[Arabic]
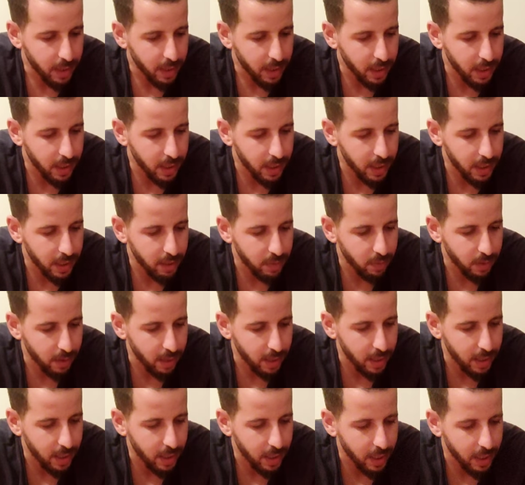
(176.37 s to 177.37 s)
قلت
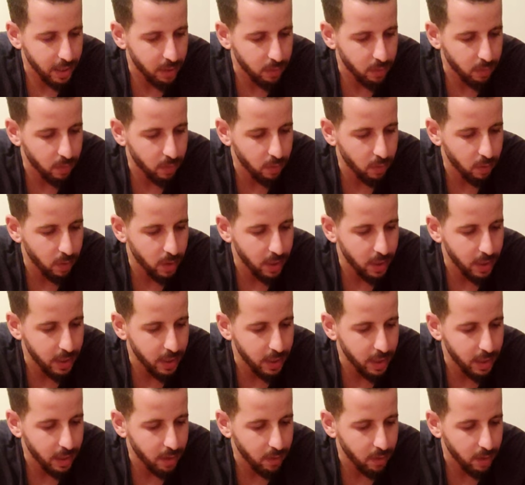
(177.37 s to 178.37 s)
واقيلا راه تكون
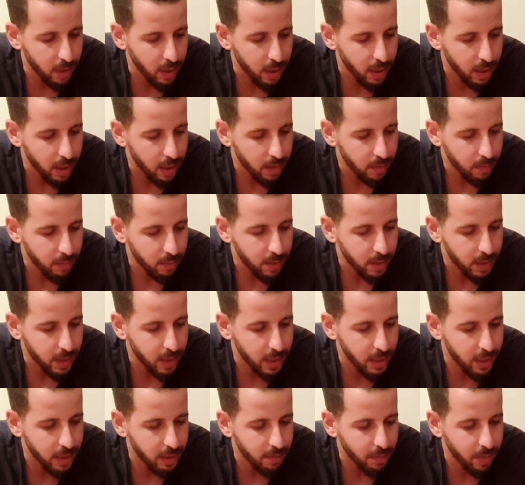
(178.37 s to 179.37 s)
الوالده ولا ملي
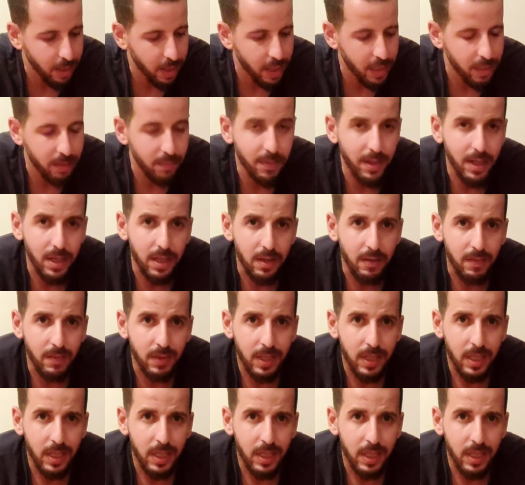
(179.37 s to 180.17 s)
كنجي من الخدمه